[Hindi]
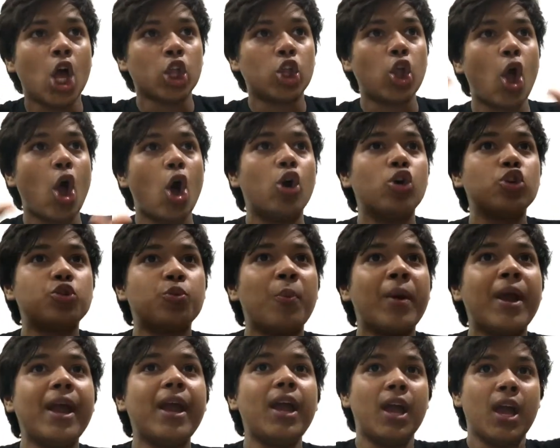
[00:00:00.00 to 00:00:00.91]
तो
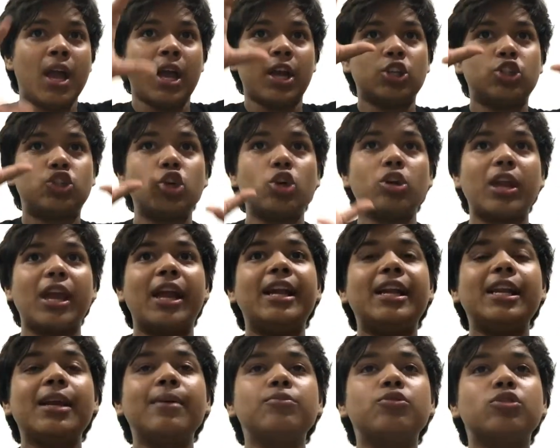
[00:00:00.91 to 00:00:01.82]
उसमें जो के
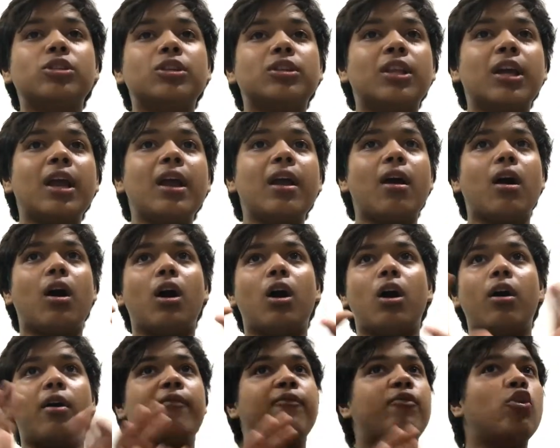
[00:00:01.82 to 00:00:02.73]
होते थे
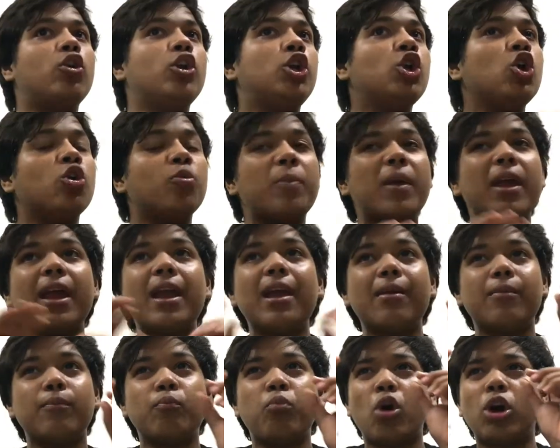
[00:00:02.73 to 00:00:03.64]
वो ड्यूक
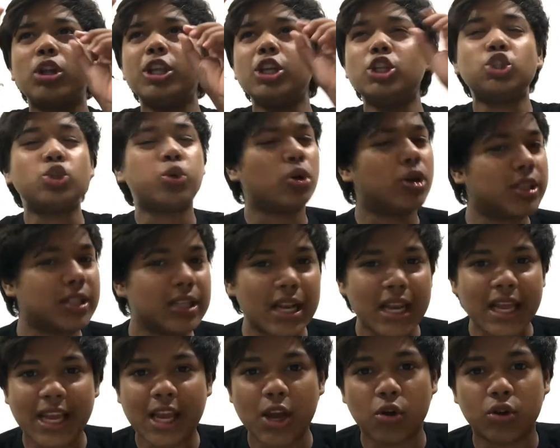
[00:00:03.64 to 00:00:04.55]
में बहुत ही छोटे से
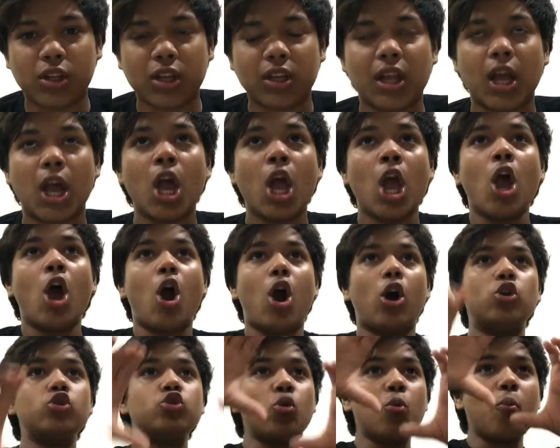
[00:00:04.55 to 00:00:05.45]
लिखे होते थे
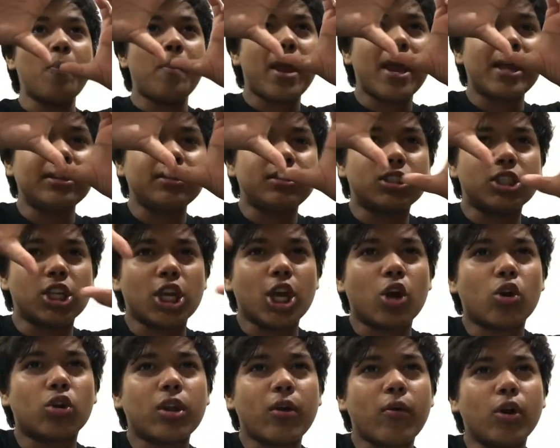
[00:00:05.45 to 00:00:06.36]
और जो मेन स्टिकर
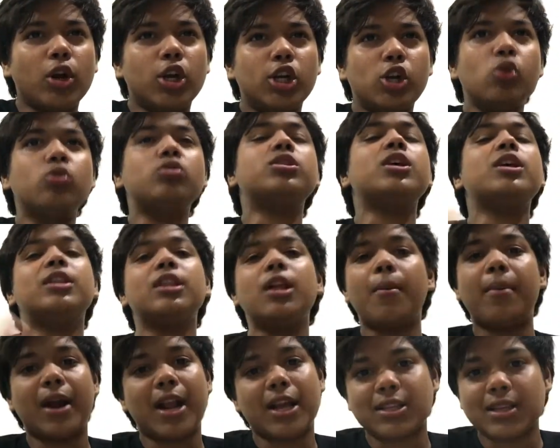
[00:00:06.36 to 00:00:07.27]
होता है वो ड्यूक से
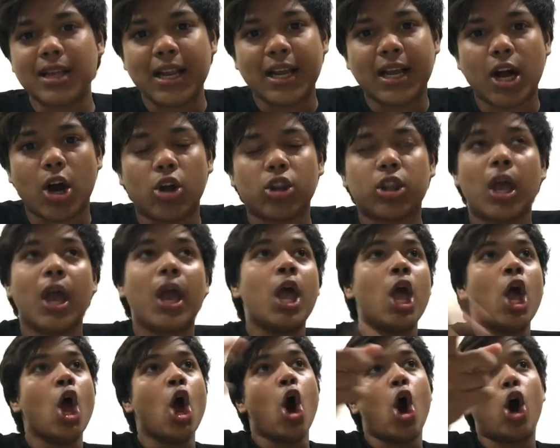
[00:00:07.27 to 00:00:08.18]
इतना बड़ा सा लिखा होता है
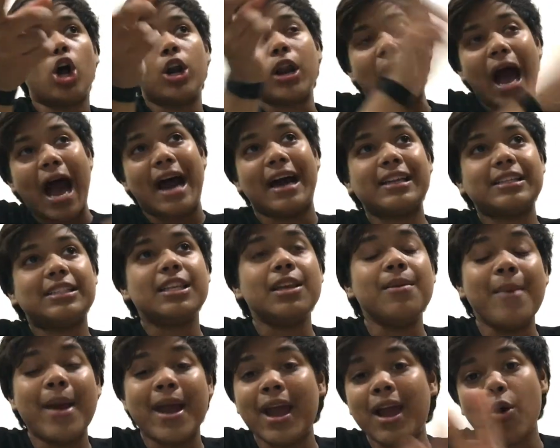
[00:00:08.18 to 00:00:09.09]
और
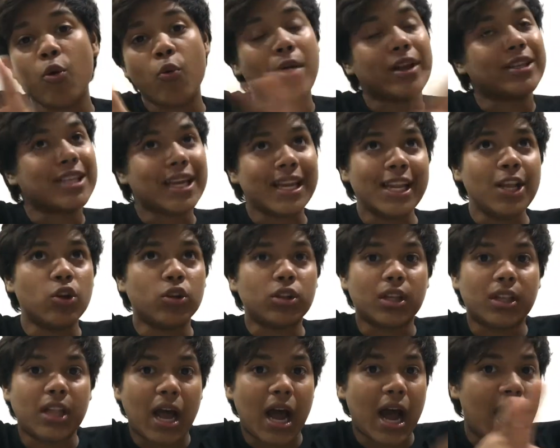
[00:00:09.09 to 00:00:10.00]
आरसी में वैसा नहीं
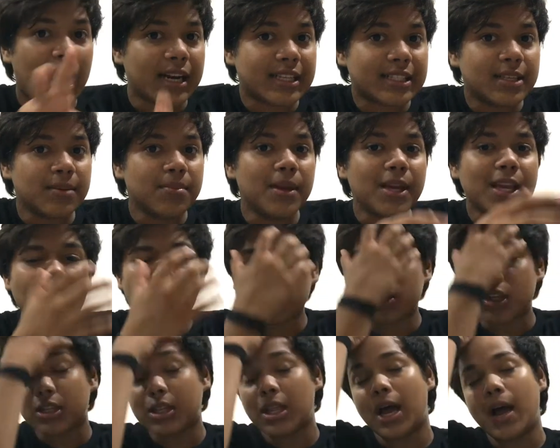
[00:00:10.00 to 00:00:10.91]
होता था आरसी में क्या
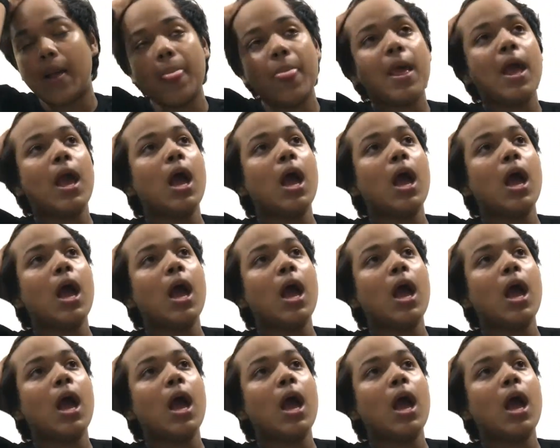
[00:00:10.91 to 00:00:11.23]
होता था